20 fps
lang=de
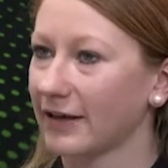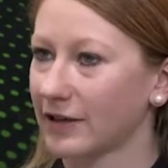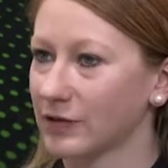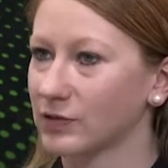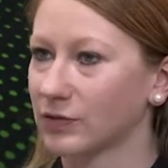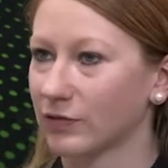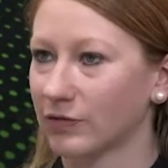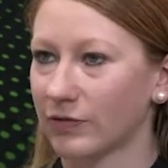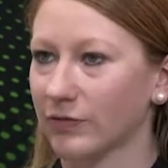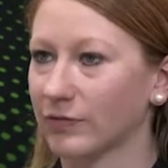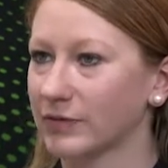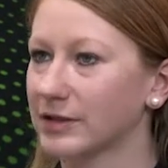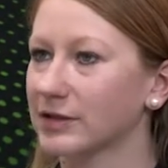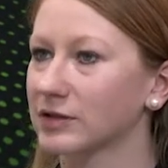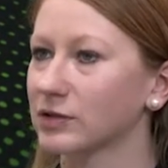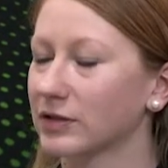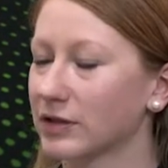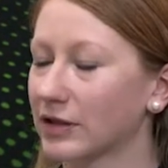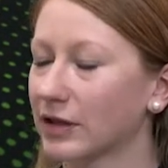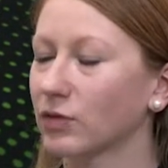also von
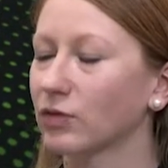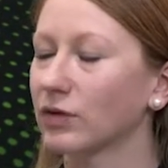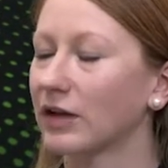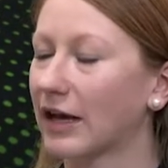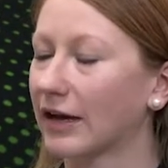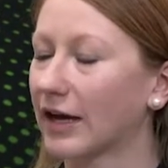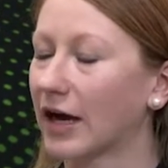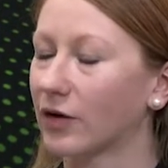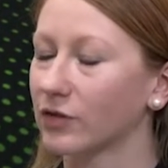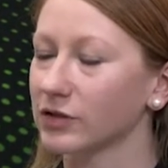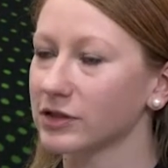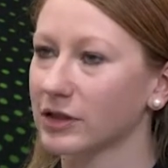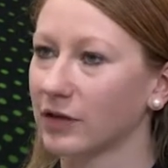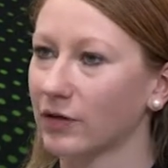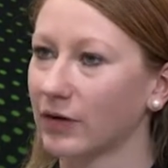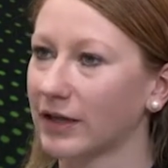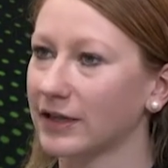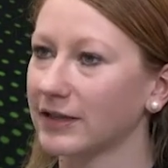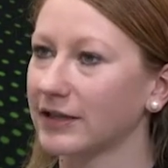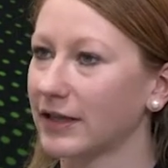der
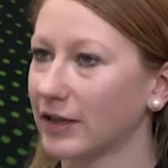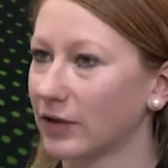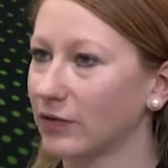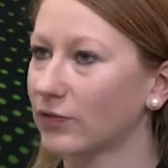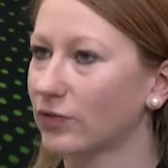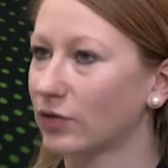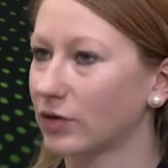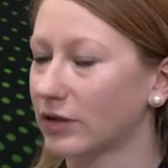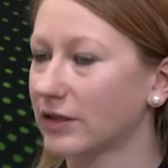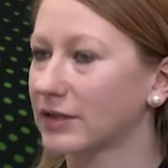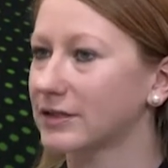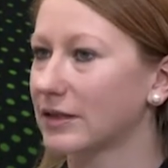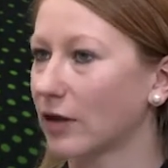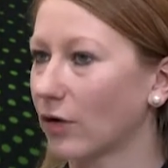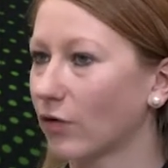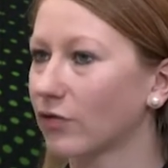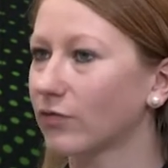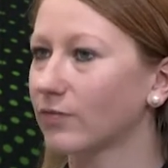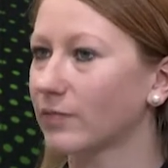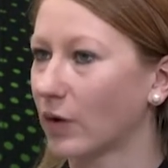Grundlagenausdauer, die ich für das
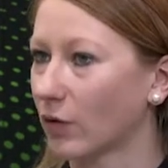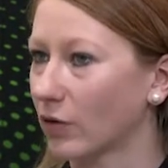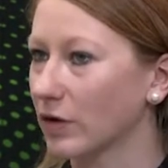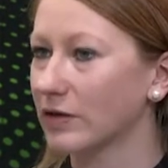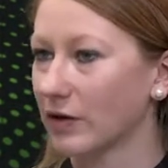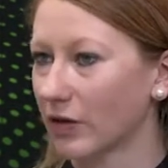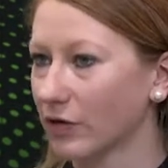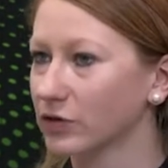Laufen auch,